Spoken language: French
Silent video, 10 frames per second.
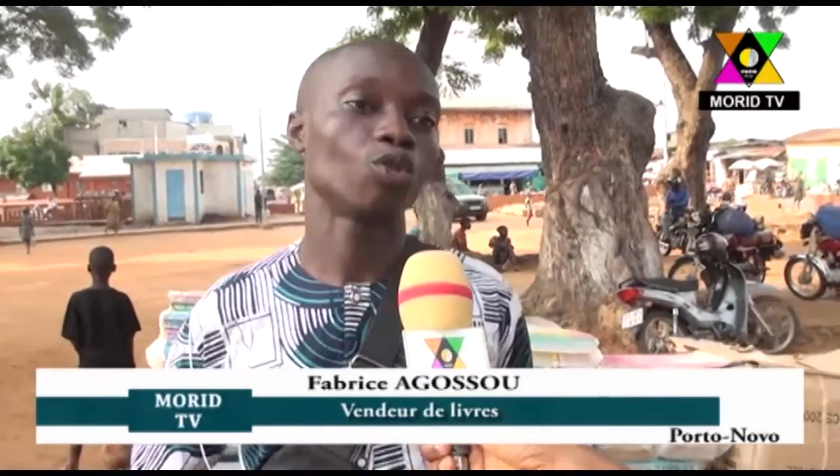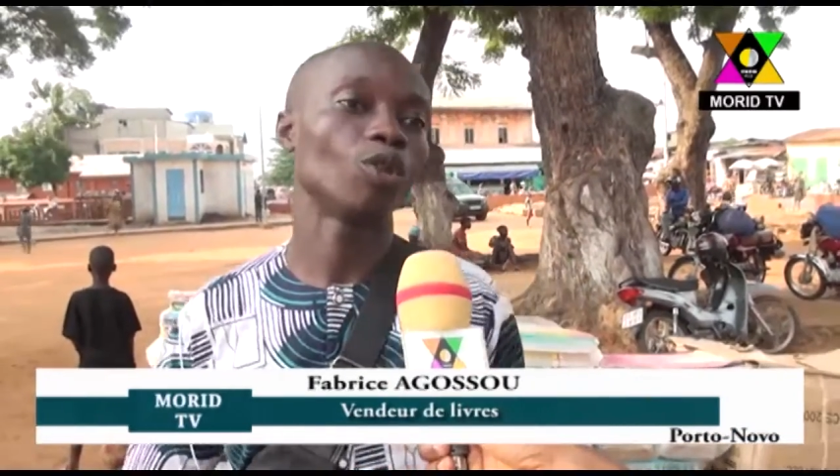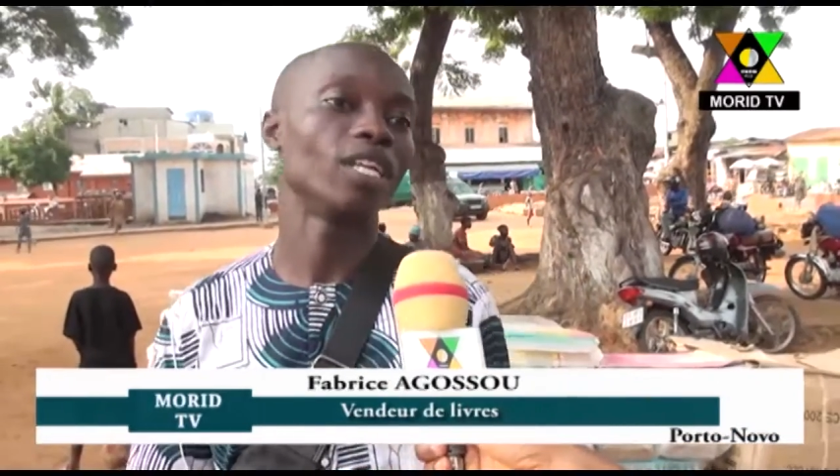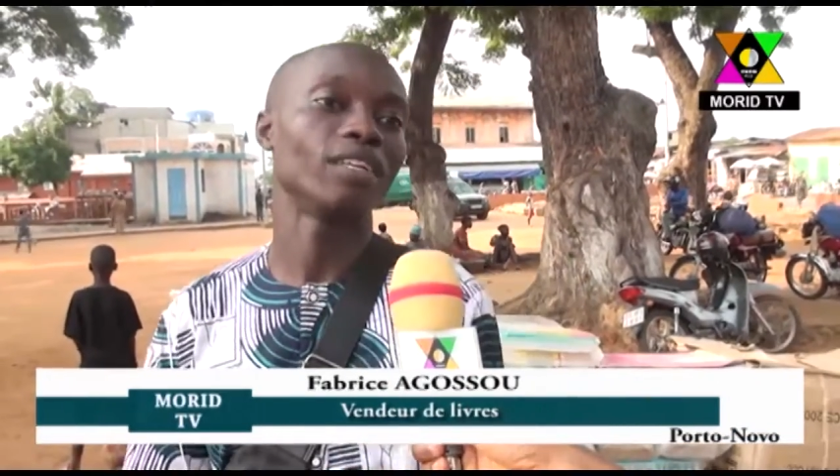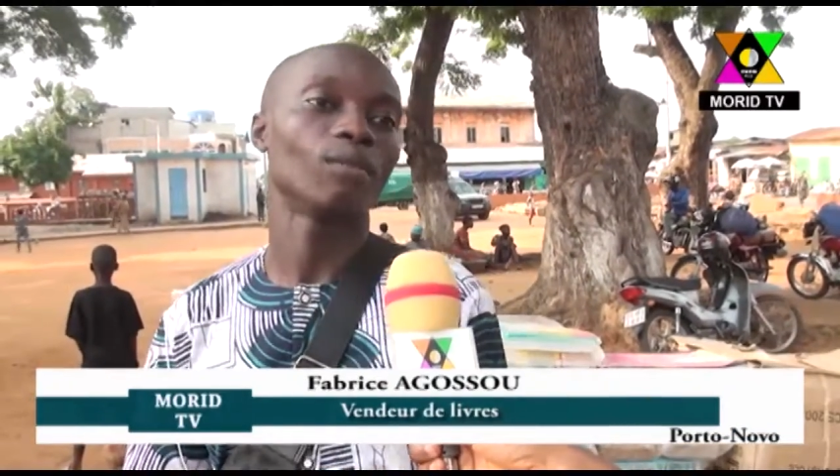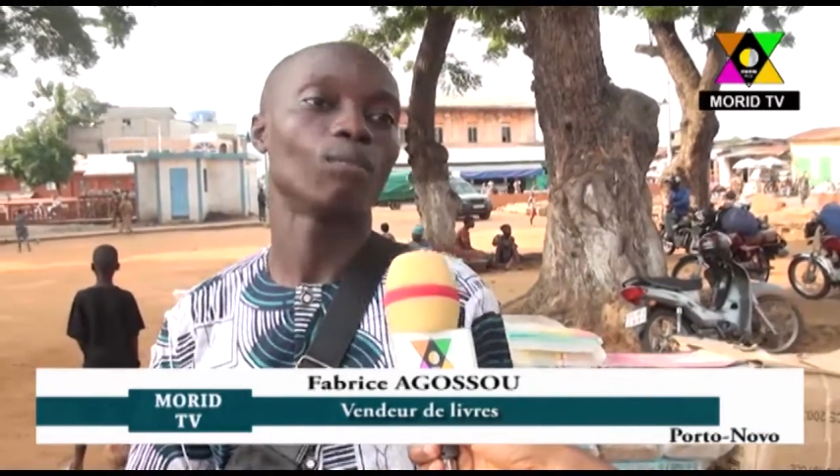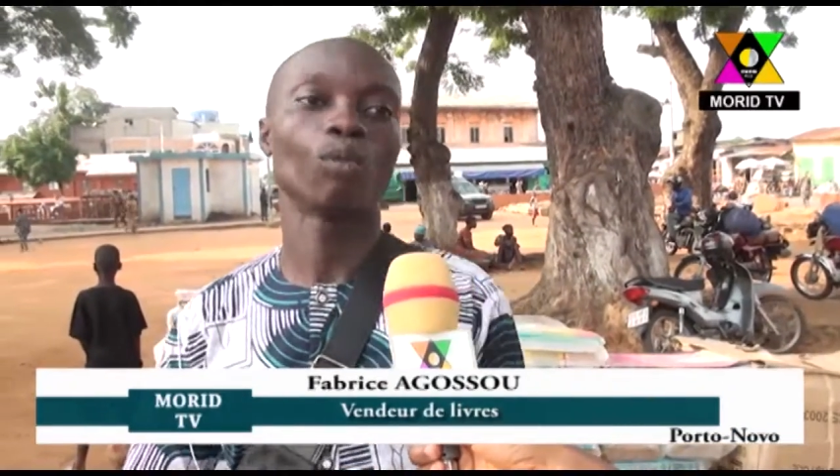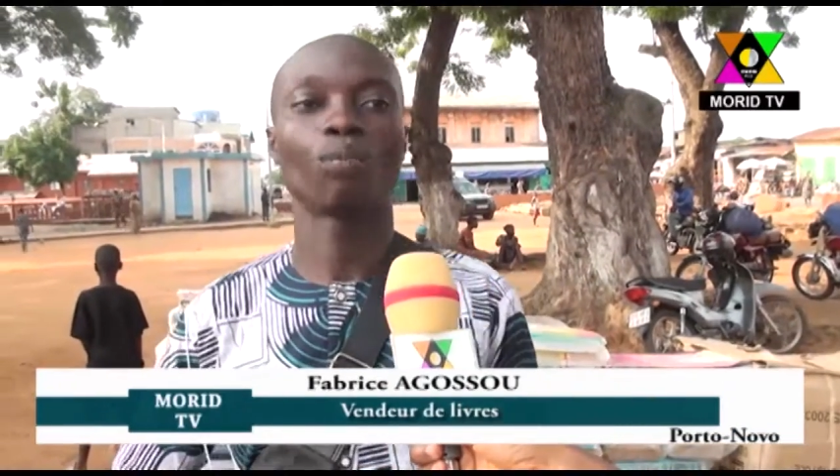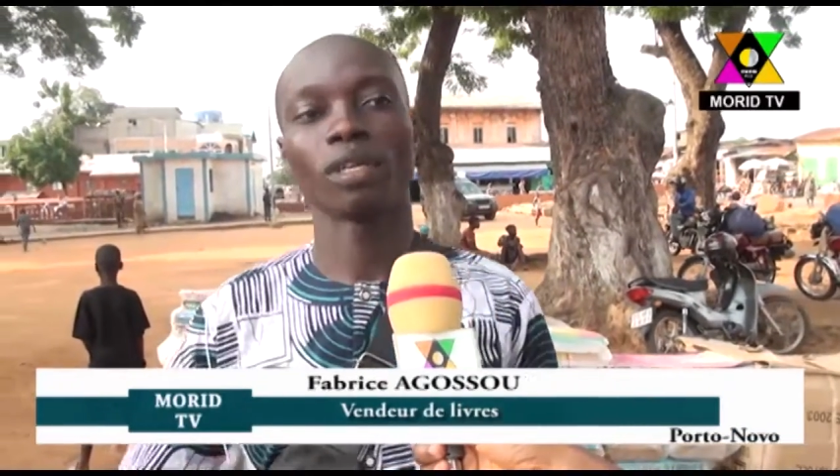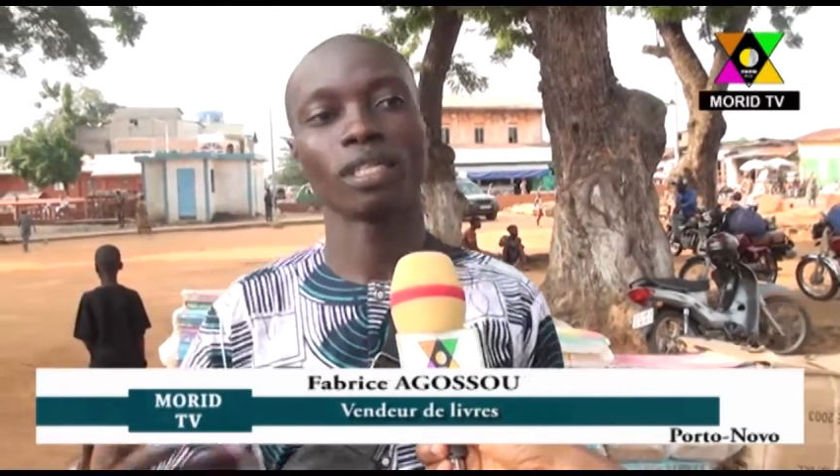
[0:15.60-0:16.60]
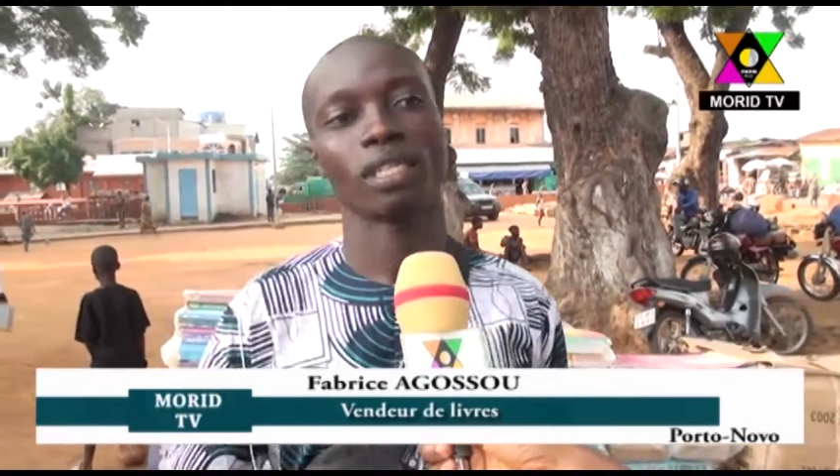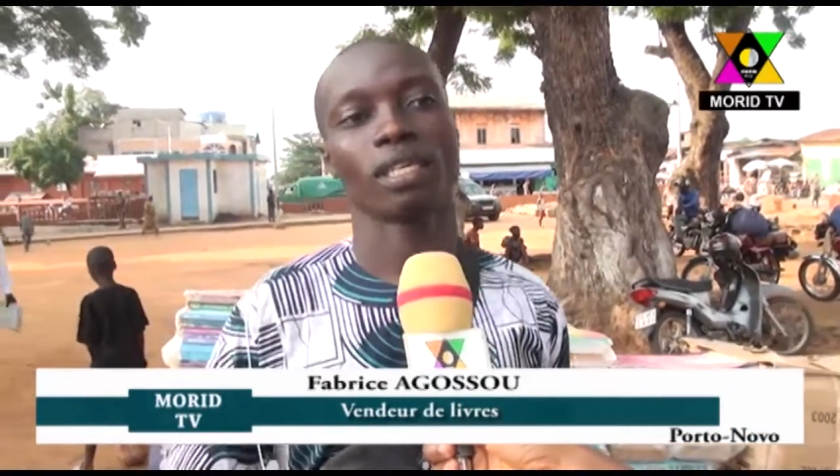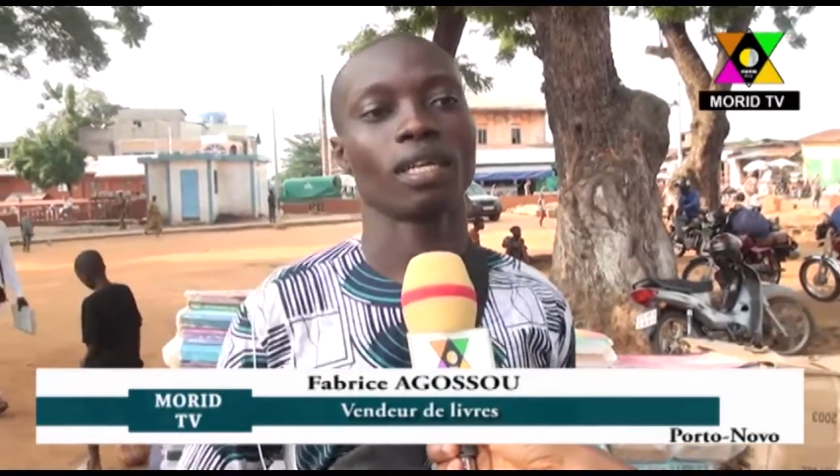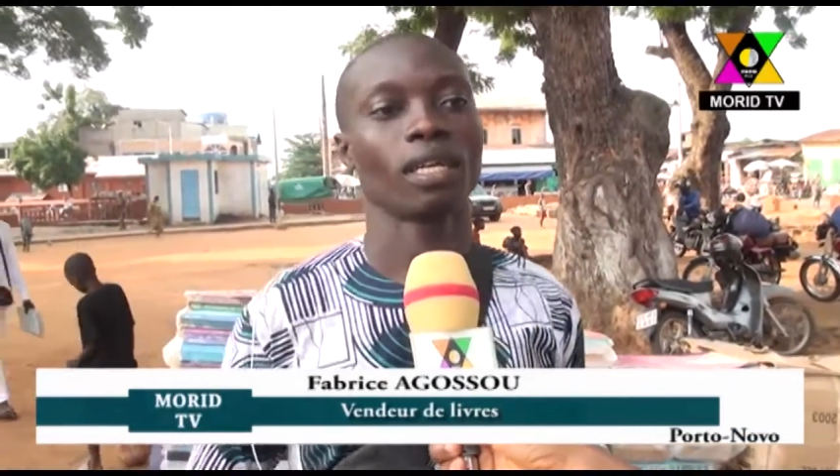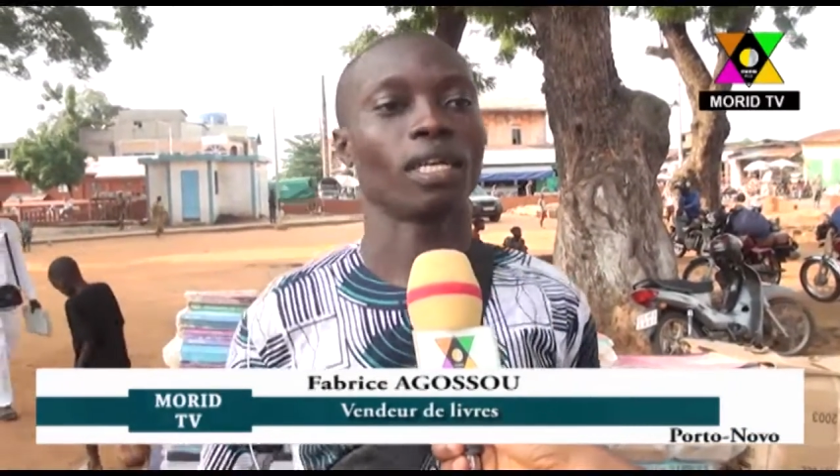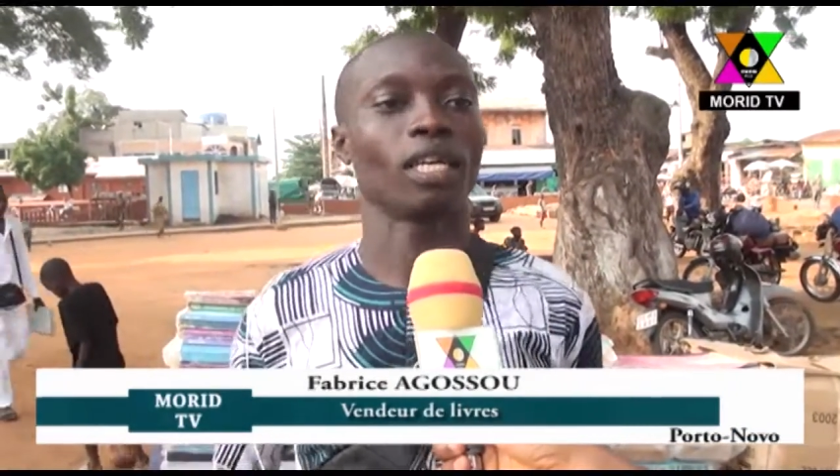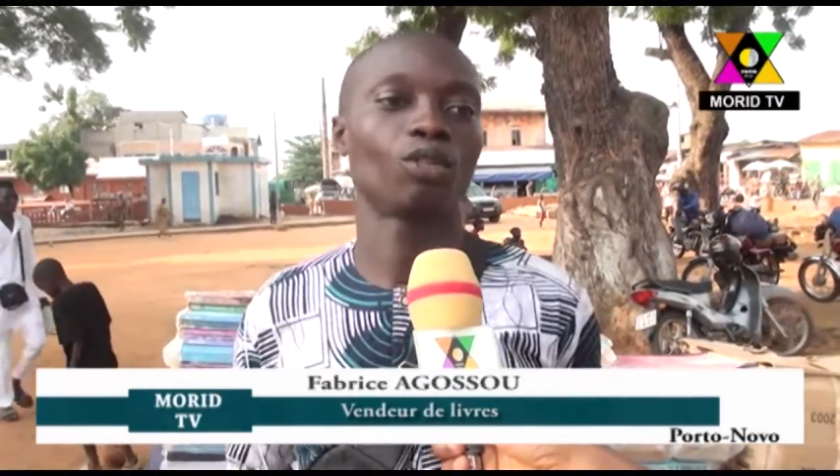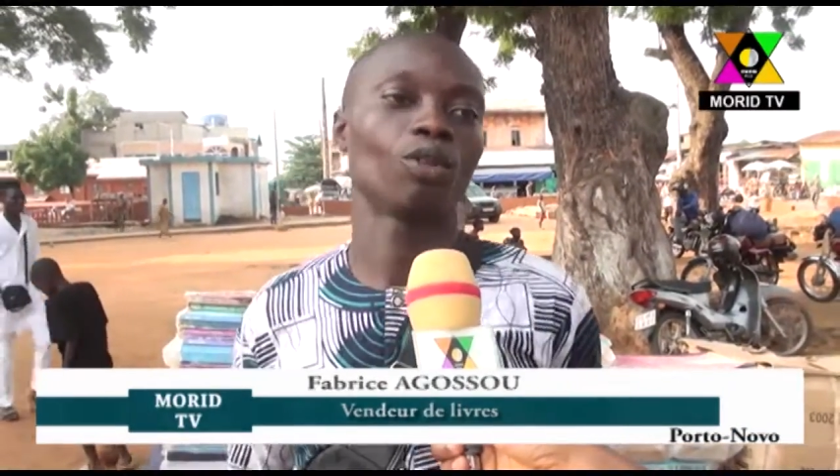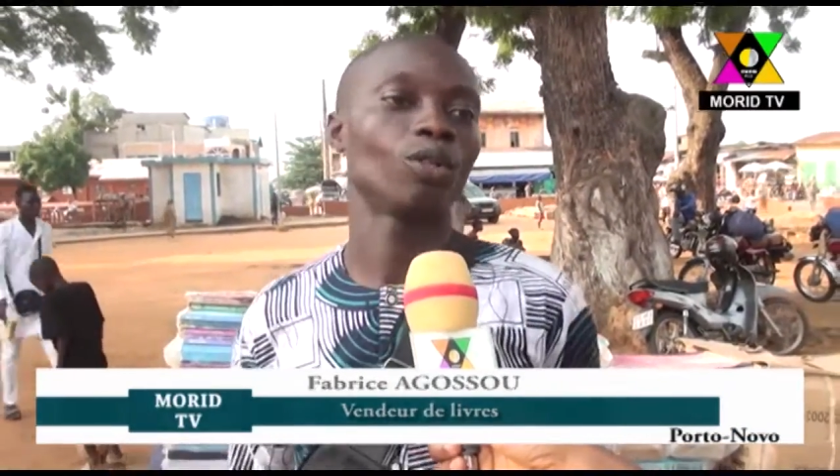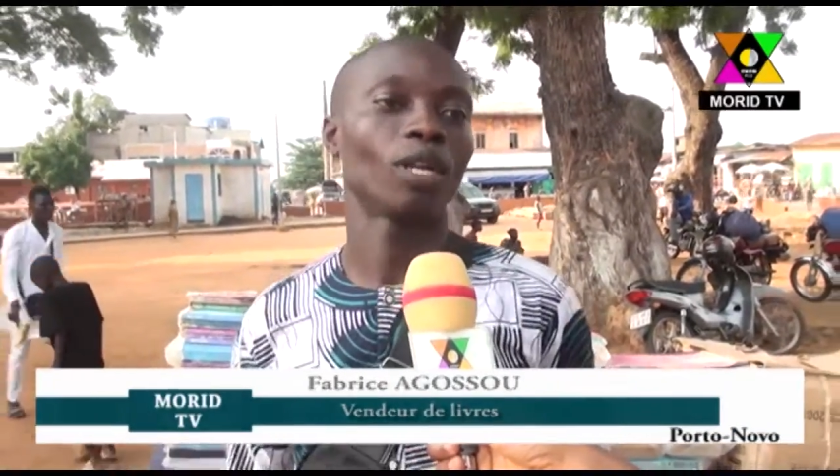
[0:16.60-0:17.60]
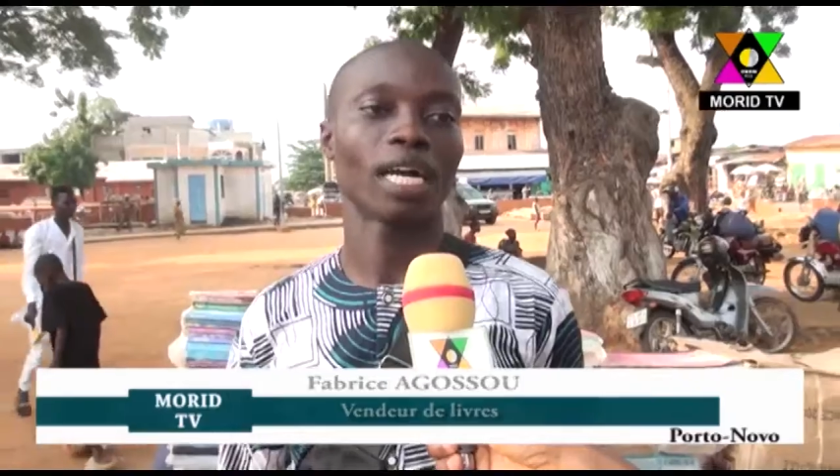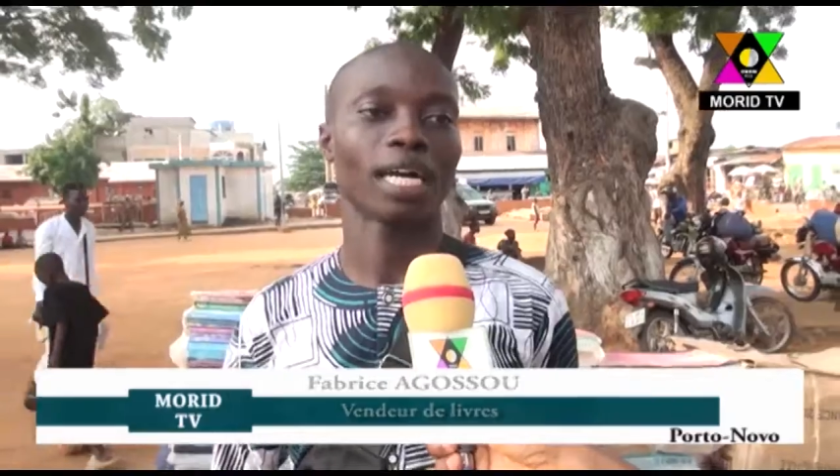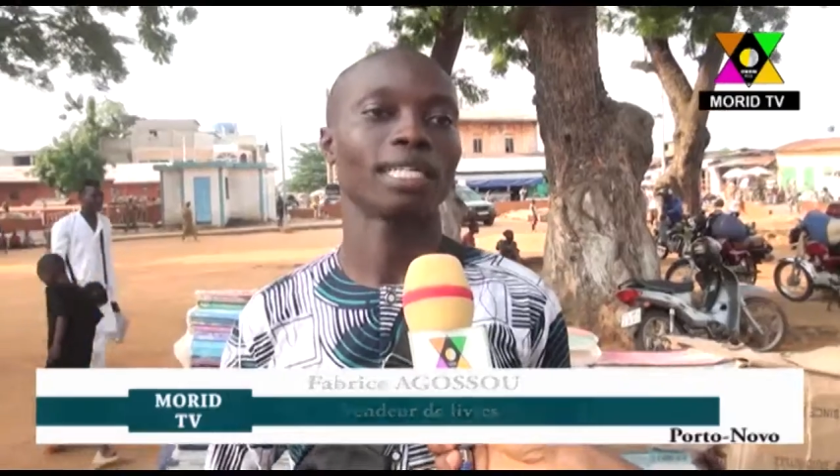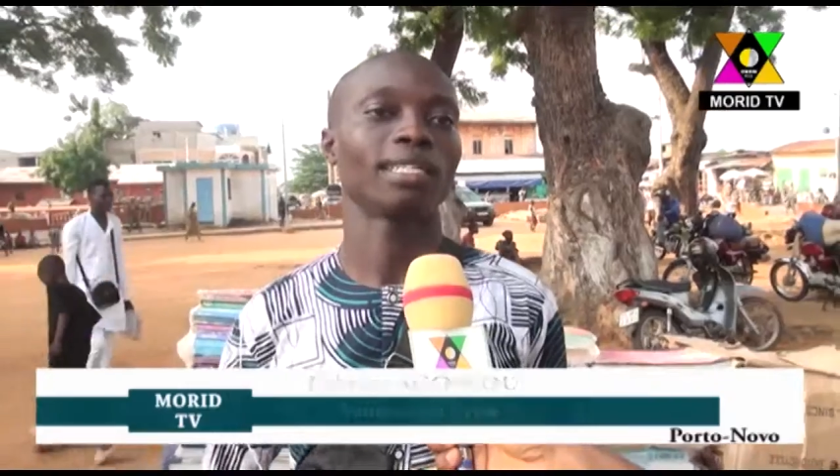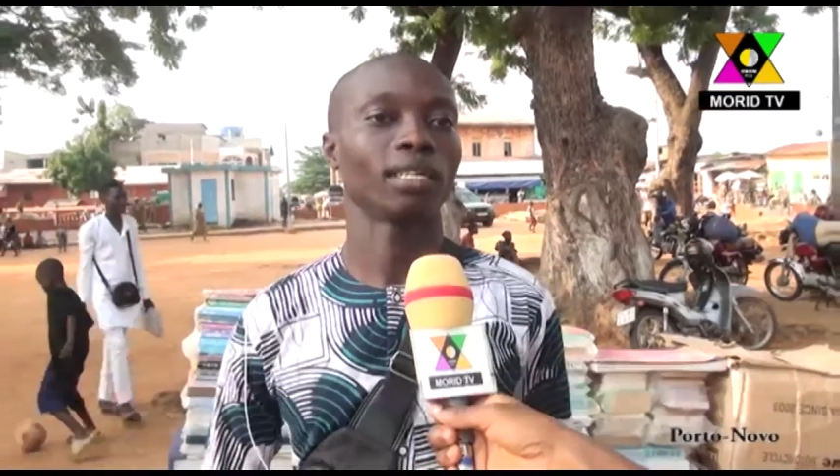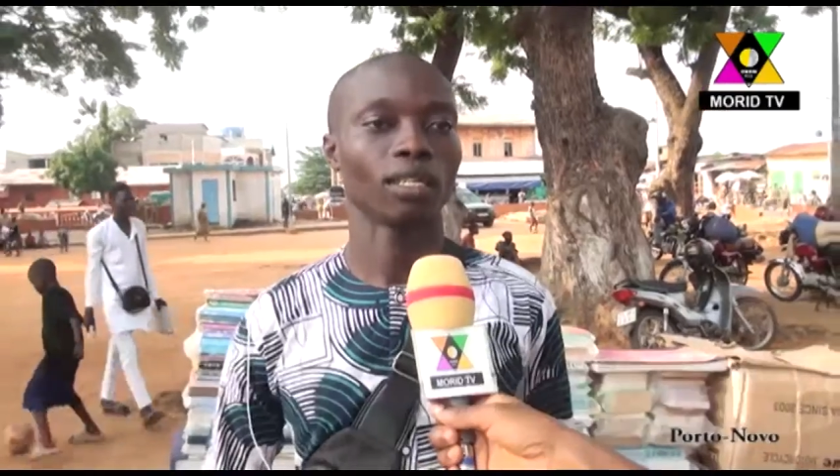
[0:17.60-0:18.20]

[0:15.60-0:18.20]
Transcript: sur le livre, pour prendre euh, celui de la classe